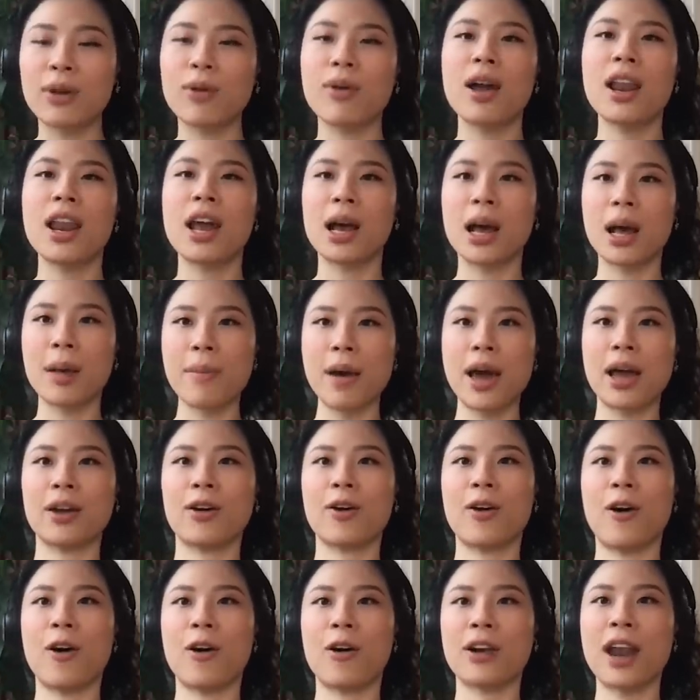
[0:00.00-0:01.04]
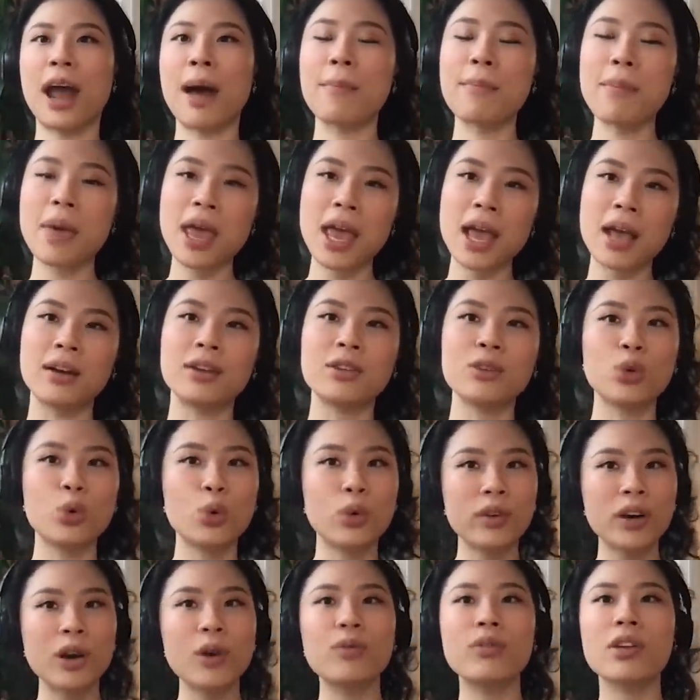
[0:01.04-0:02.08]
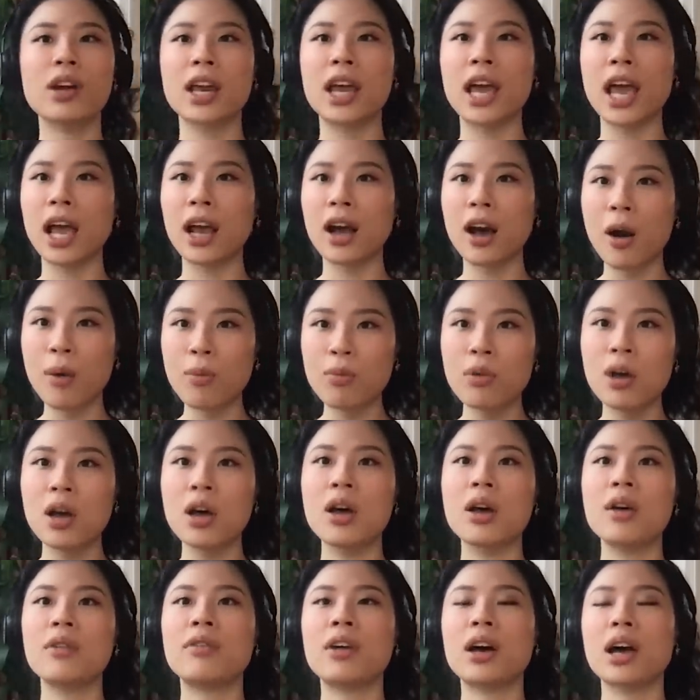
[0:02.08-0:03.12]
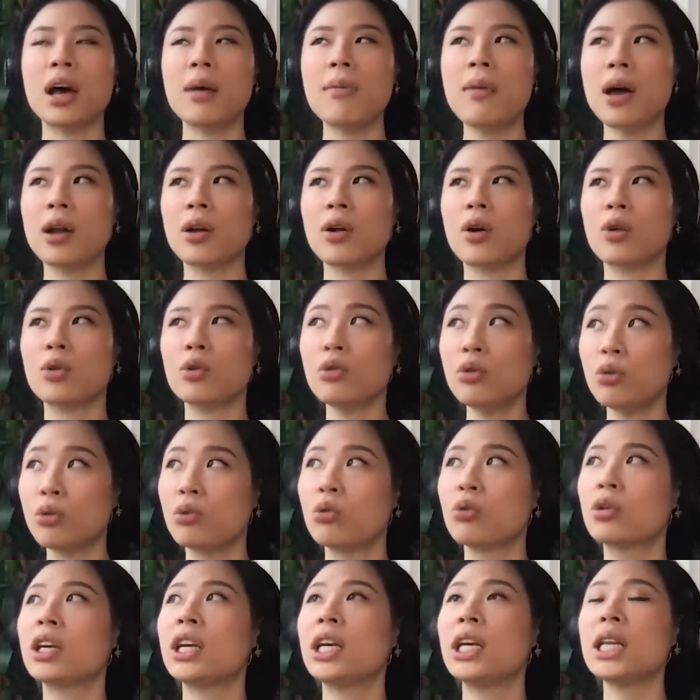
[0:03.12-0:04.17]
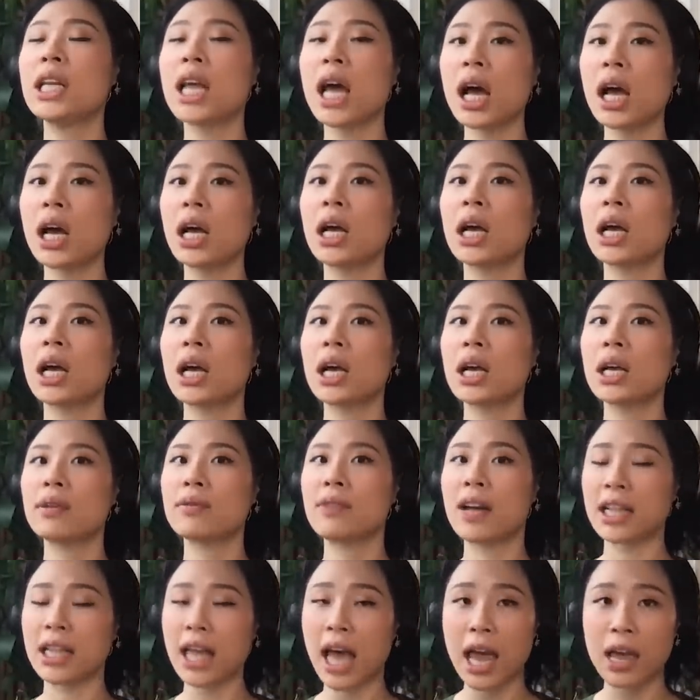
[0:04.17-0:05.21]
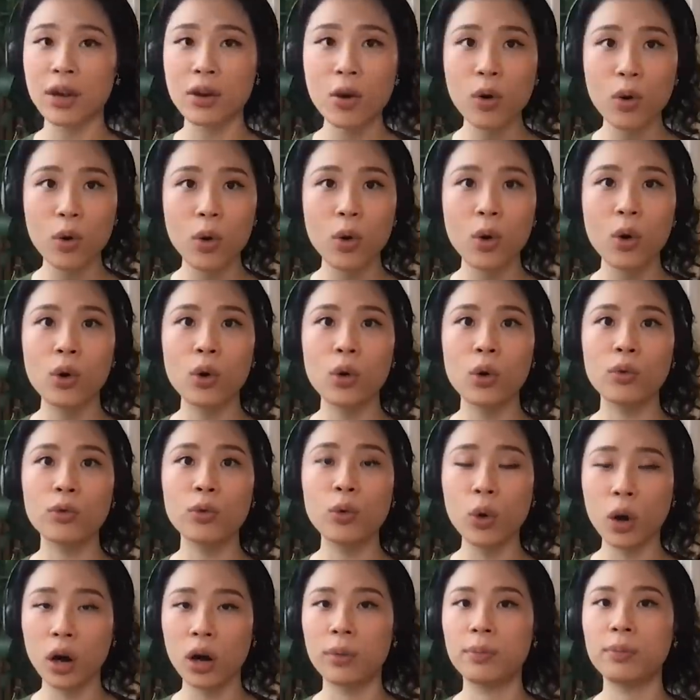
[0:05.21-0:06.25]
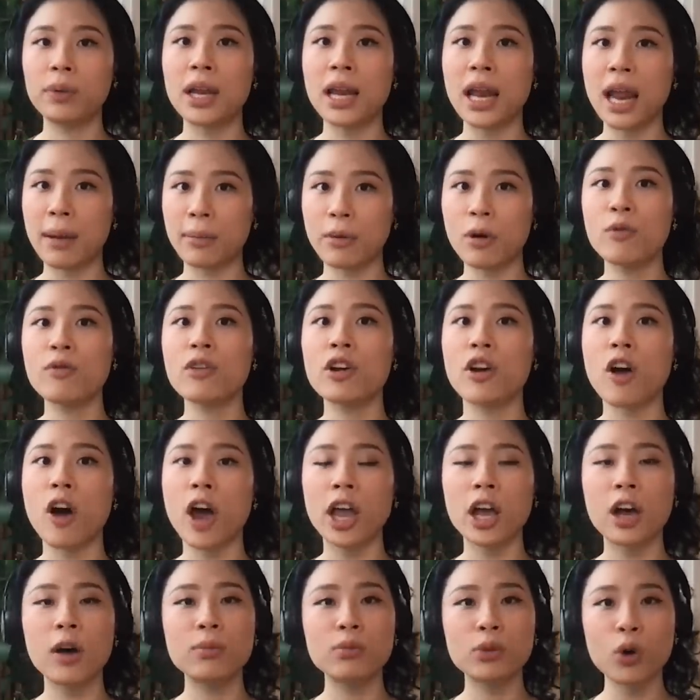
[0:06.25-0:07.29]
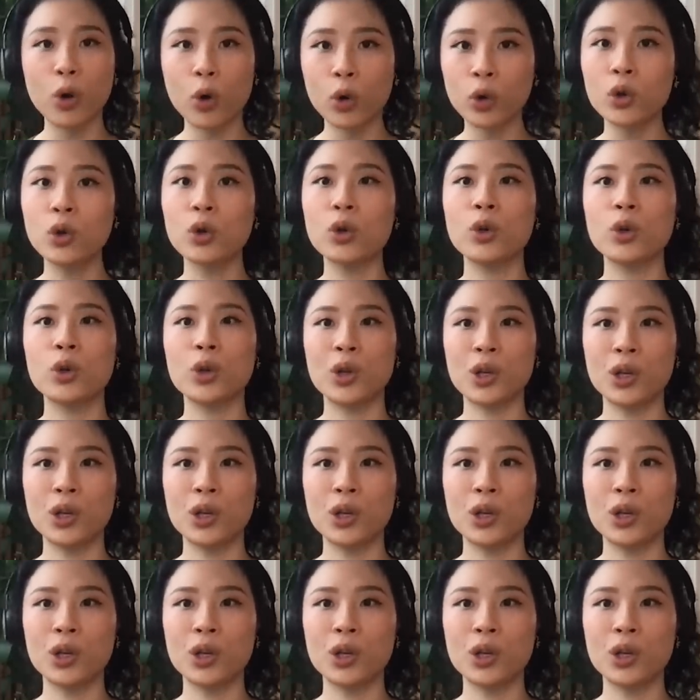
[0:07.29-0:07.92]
chẳng qua là các bạn có đam mê hứng thú với công việc đấy hay không và các bạn có đủ kỹ năng và thái độ phù hợp để làm công việc đó hay không thôi